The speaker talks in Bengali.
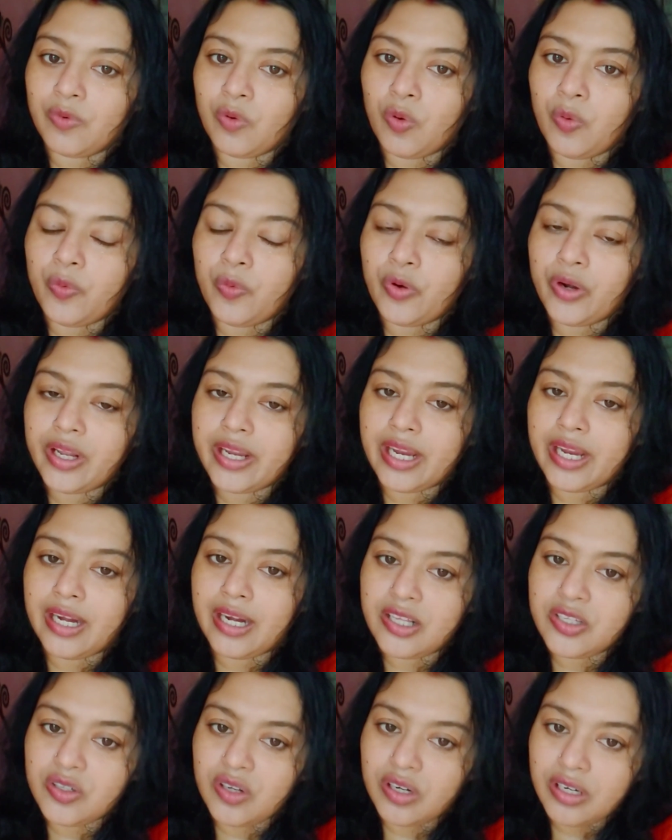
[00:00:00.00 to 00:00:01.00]
ওপরে কেনা
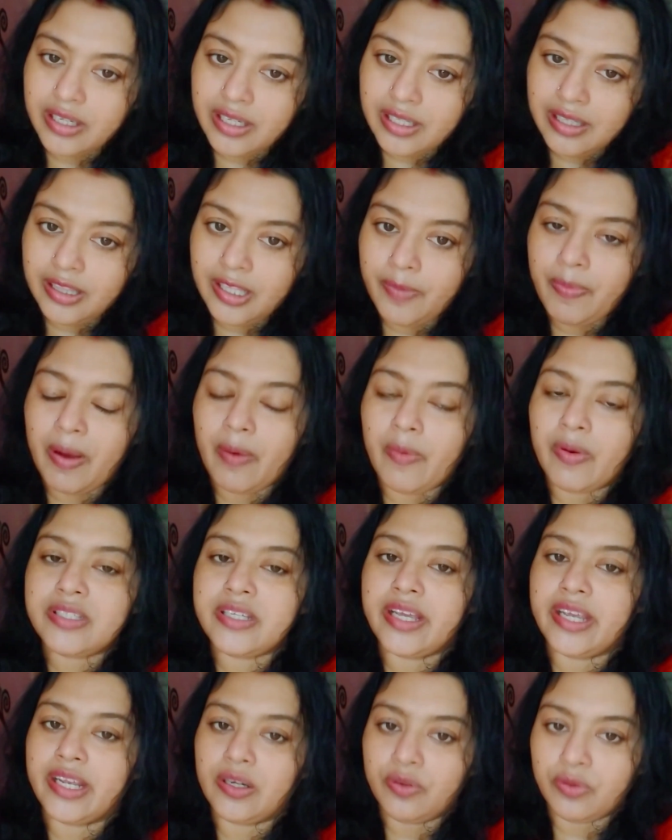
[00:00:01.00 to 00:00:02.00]
জল কিনতে পাওয়া
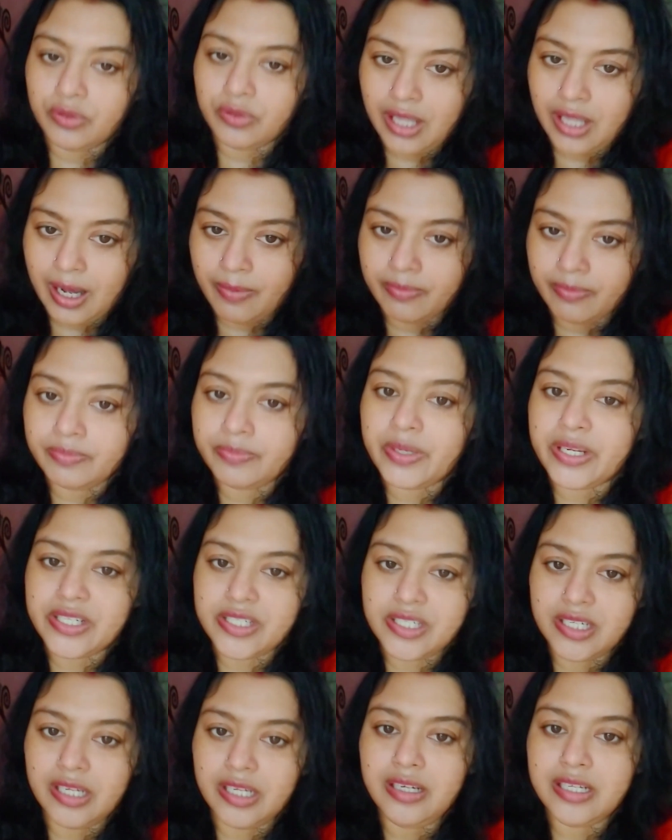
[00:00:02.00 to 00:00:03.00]
যায় একটু দাম
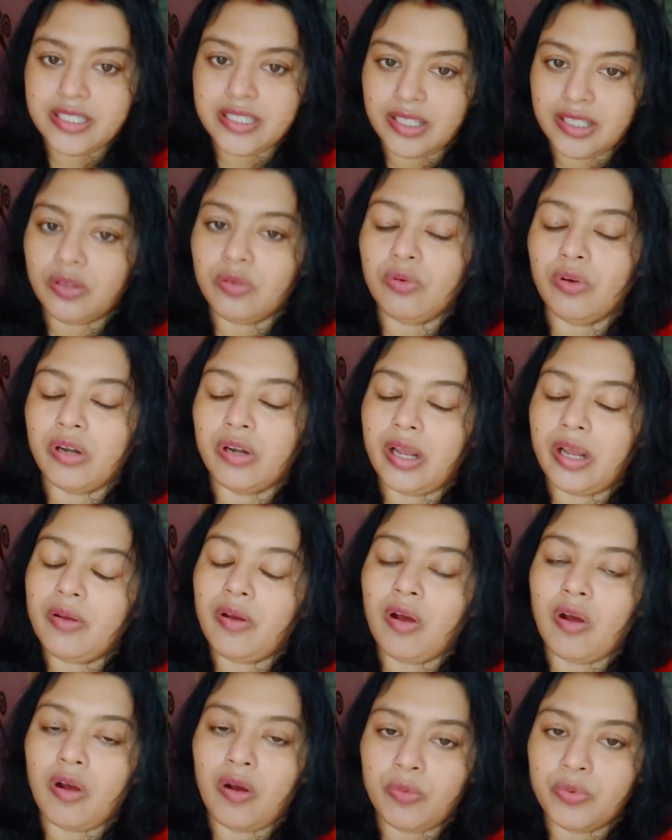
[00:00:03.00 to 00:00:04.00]
বেশি নিচের তুলনায়
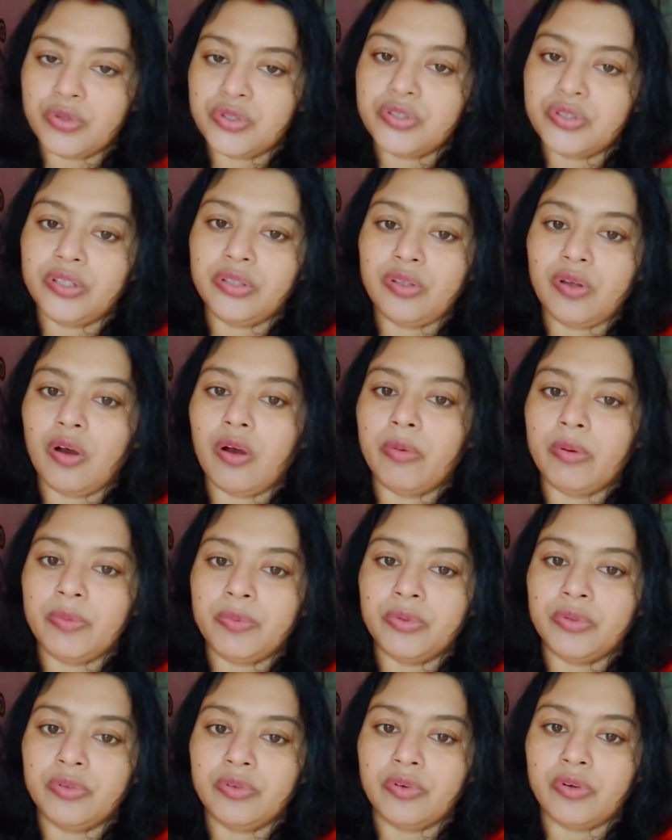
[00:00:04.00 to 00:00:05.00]
অবশ্যই তো হবে
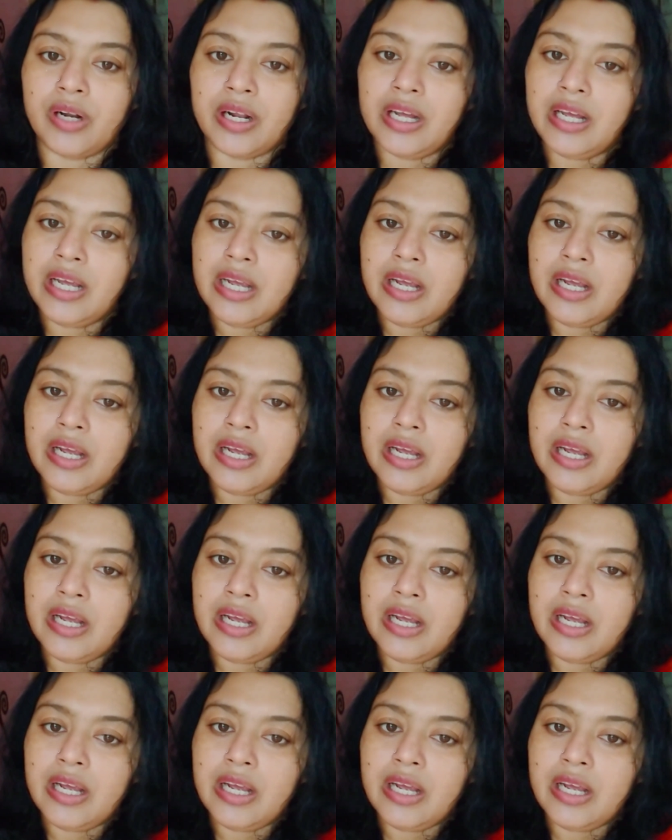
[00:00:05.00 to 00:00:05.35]
বলুন ওরা